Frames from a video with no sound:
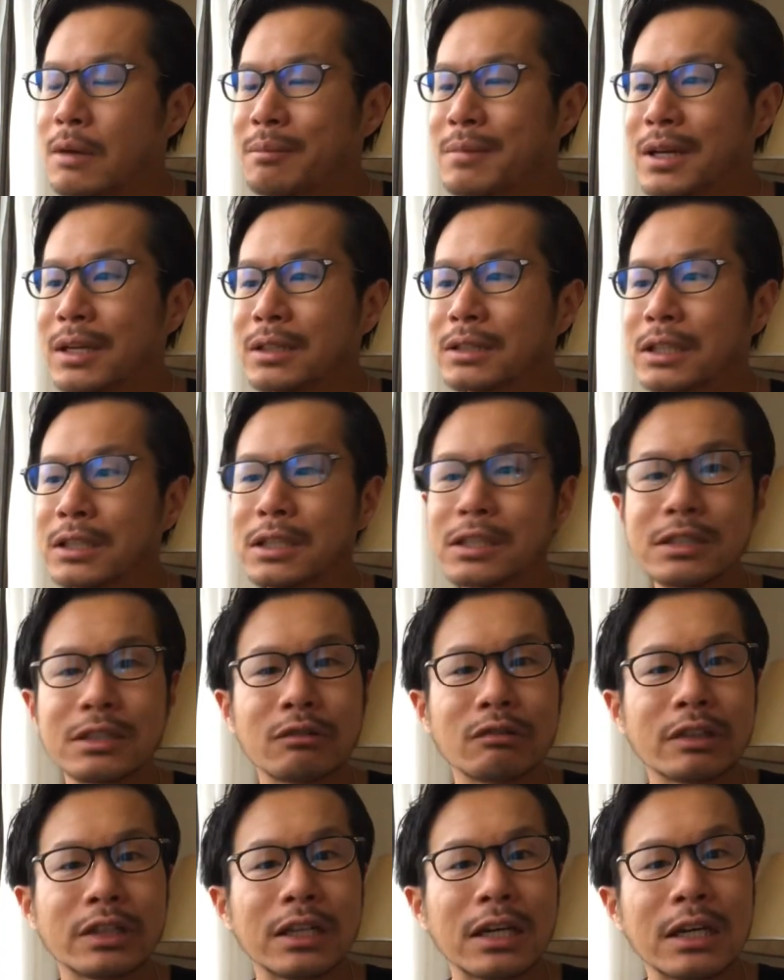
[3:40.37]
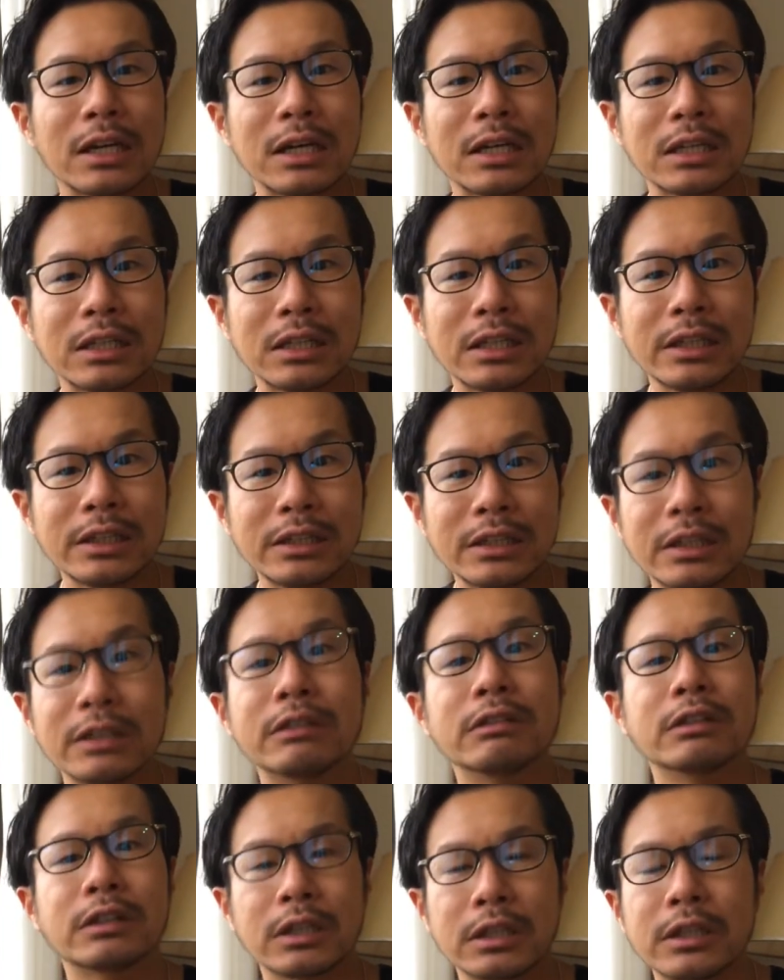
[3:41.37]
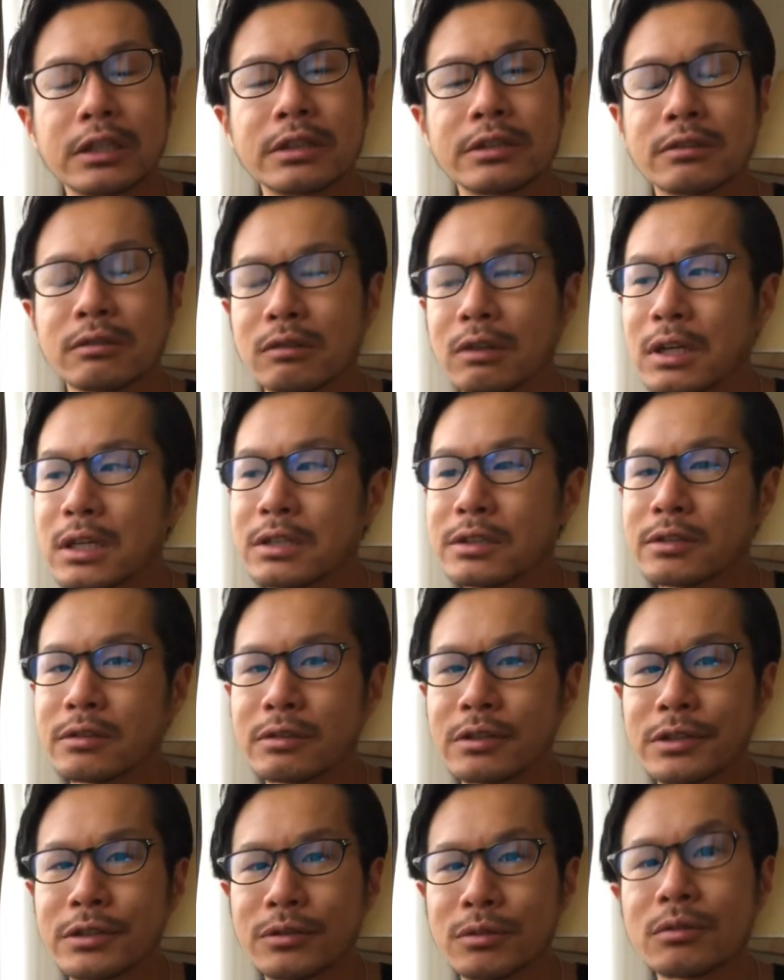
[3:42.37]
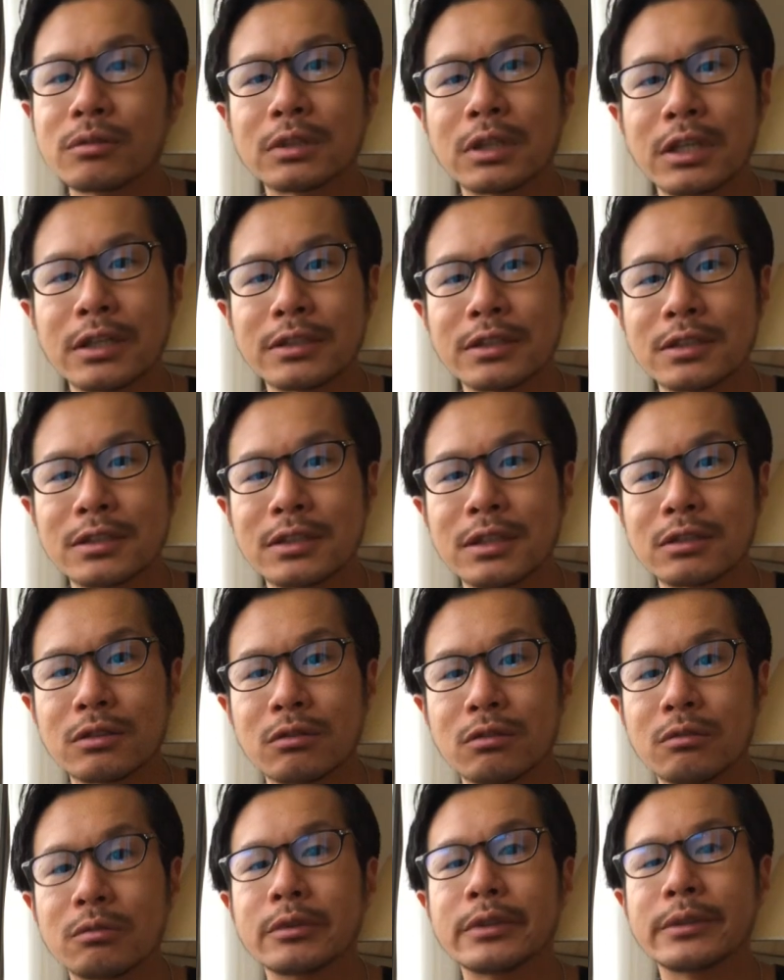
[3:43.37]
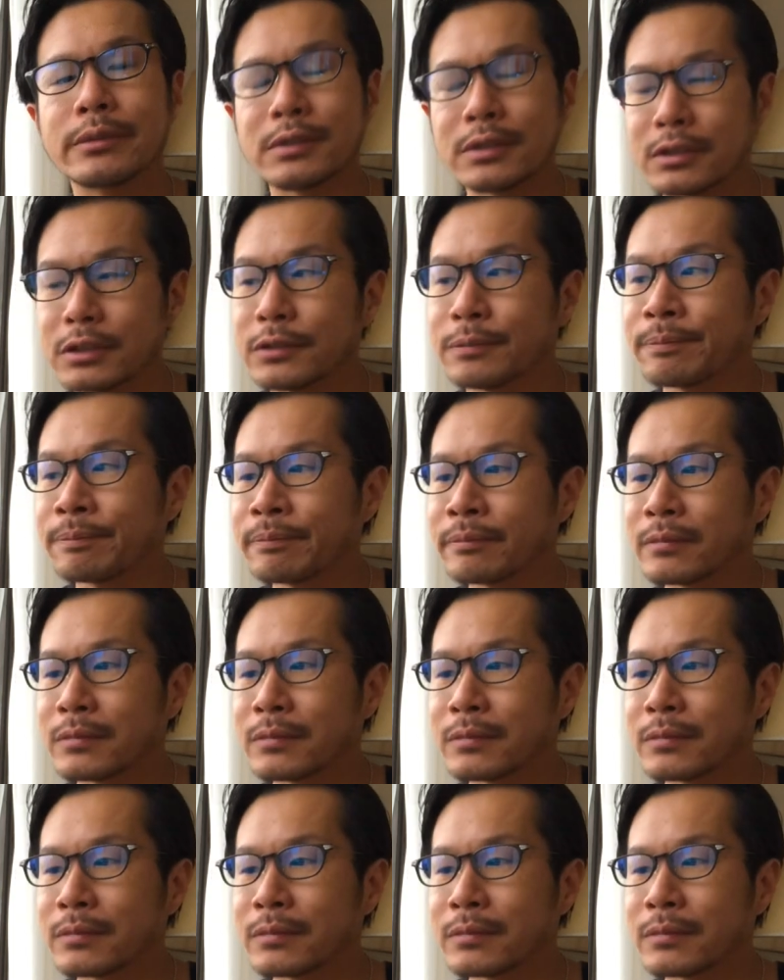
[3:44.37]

まあただじゃ起き上がらないっていうかねその発想ってすごく大切だと思います